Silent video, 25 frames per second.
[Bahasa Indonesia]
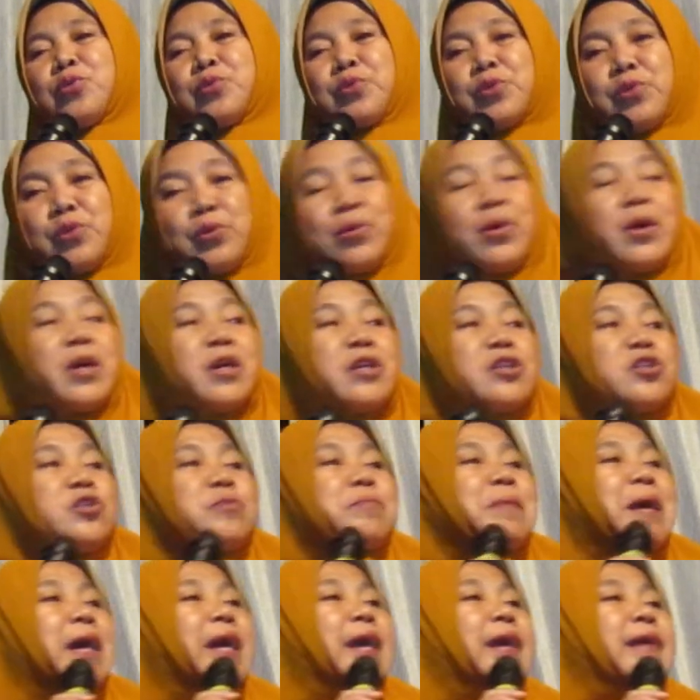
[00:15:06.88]
setuju
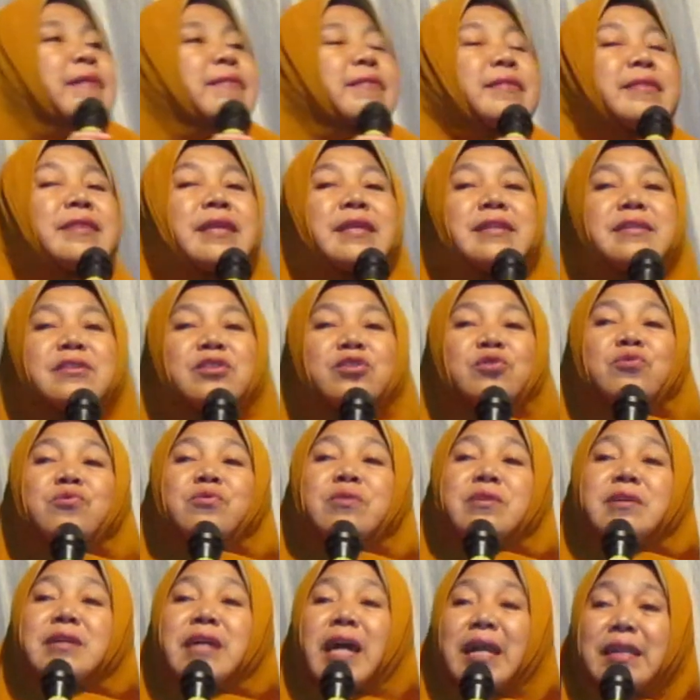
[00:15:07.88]
cuma enten
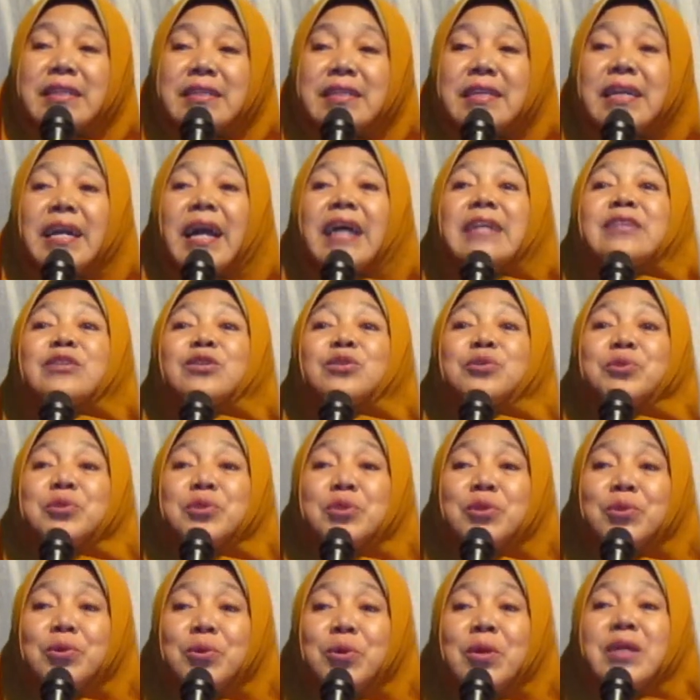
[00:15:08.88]
sunggal sing gak
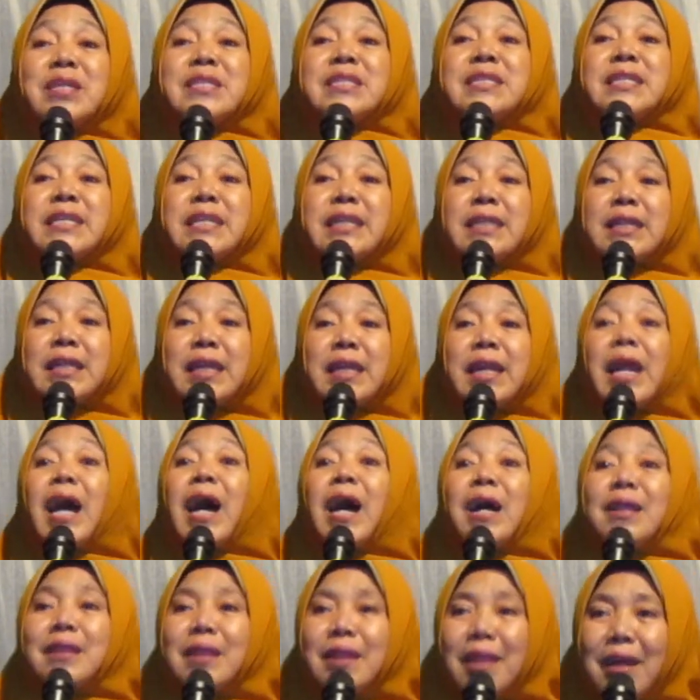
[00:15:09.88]
setuju sinten
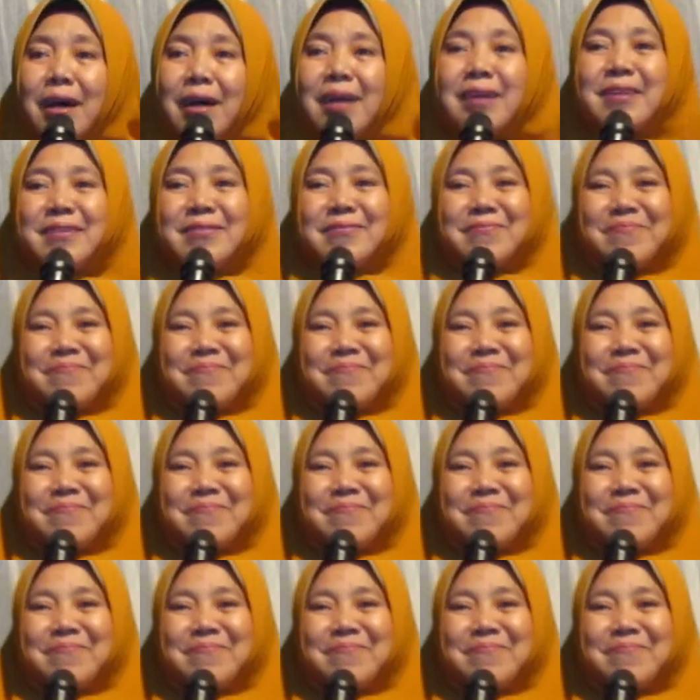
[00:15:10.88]
Allah